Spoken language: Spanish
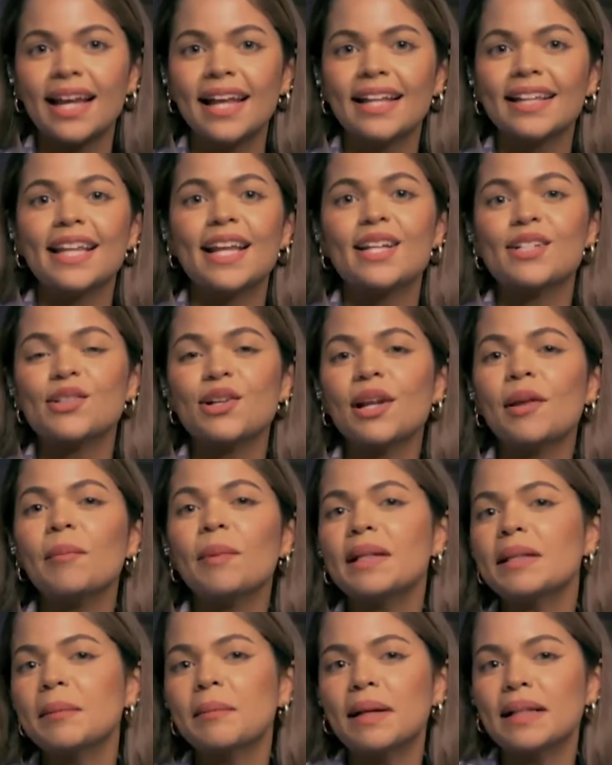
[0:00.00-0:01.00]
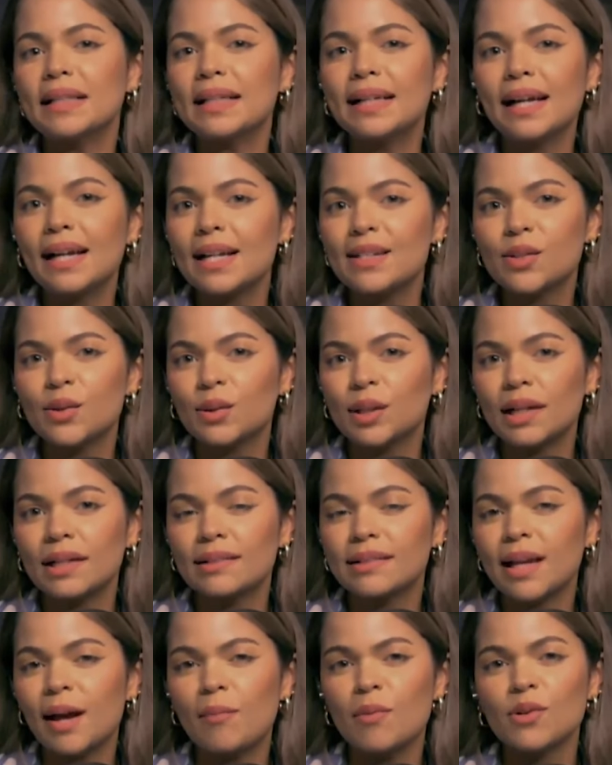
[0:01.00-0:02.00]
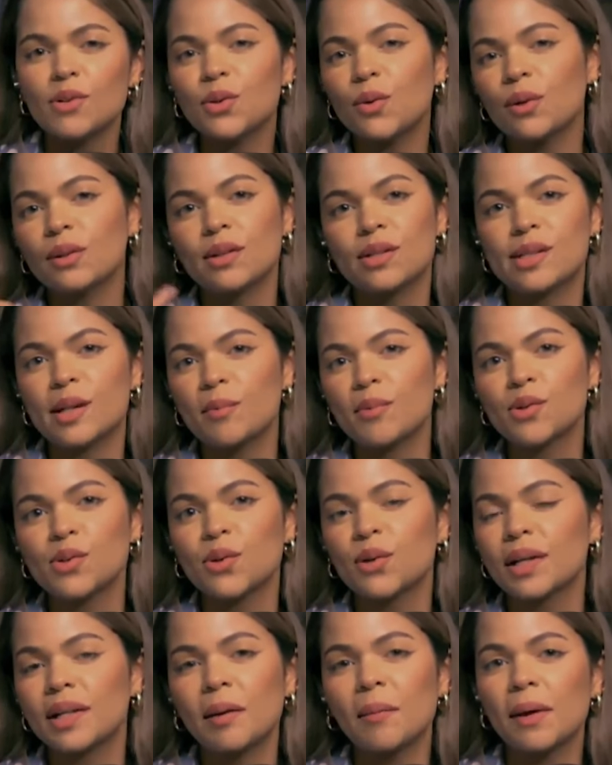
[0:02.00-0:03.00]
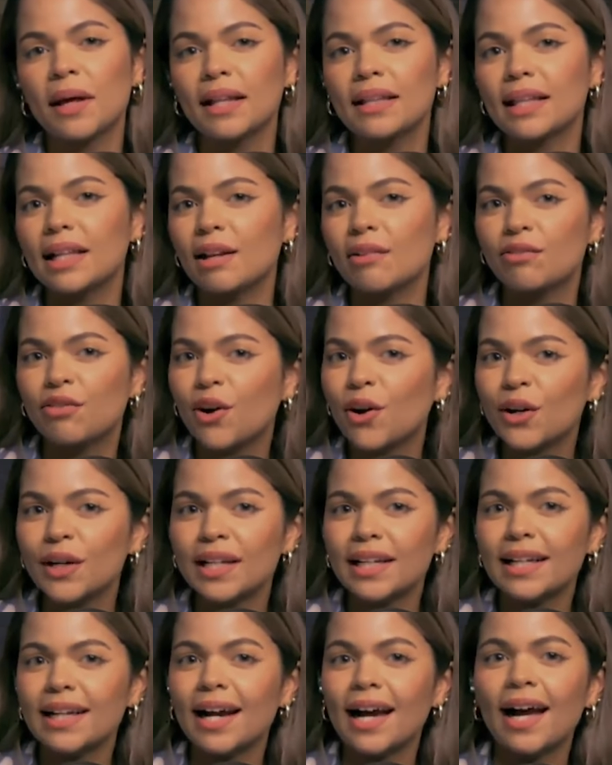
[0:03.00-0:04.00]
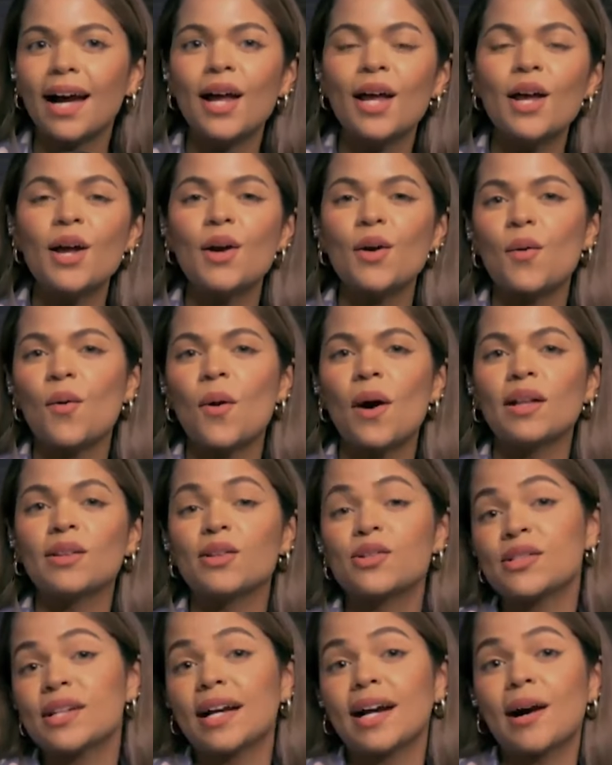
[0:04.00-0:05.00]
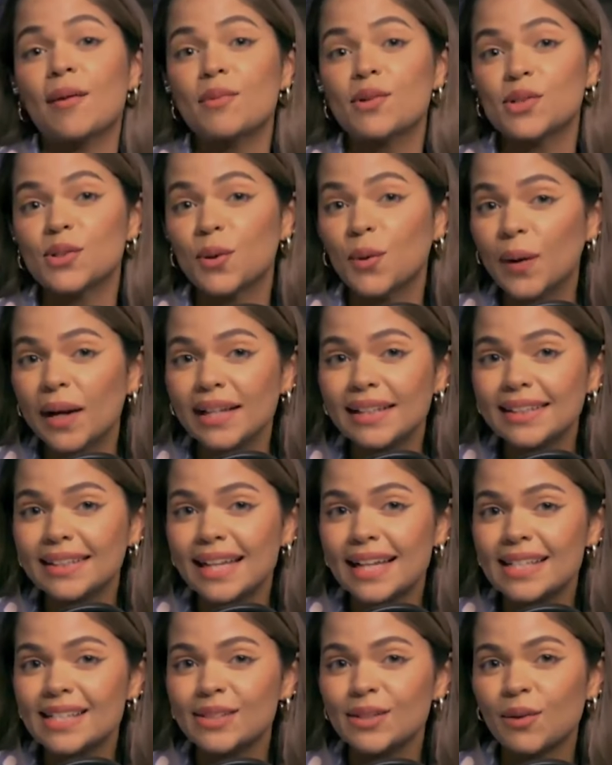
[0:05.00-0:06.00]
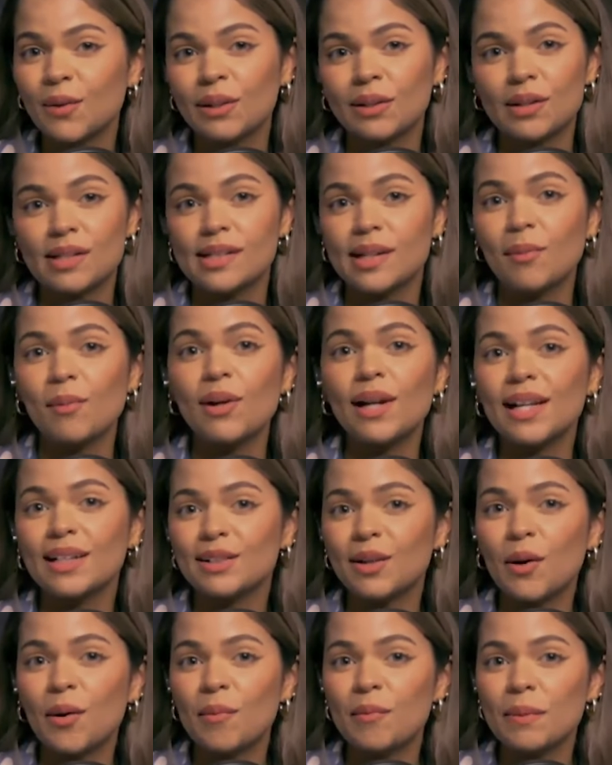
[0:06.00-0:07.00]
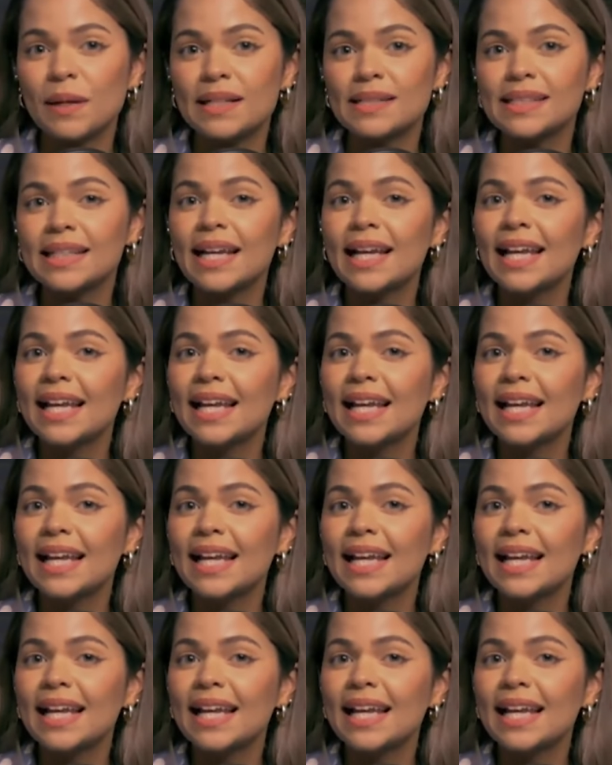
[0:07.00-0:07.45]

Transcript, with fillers: De hecho, las matemáticas las utilizamos cuando hacemos una llamada telefónica, cuando sacamos cuentas, cuando hacemos las compras